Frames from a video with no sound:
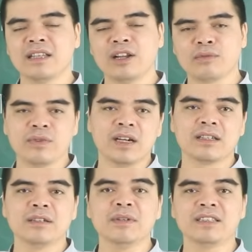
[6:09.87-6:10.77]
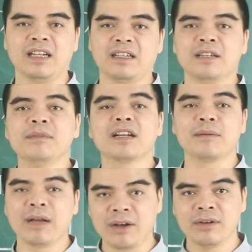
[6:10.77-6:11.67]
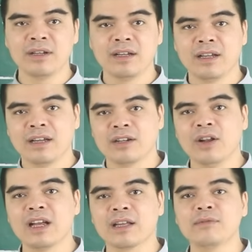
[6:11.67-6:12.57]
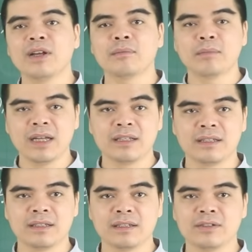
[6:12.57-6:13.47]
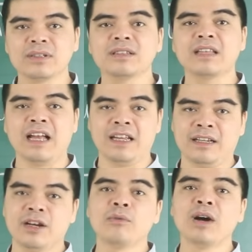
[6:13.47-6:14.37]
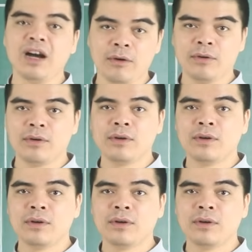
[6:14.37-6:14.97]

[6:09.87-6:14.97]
tài lộc vượng nhưng mà chẳng kiếm được là bao. Đó là cái vận mệnh cho chữ tài không có hậu.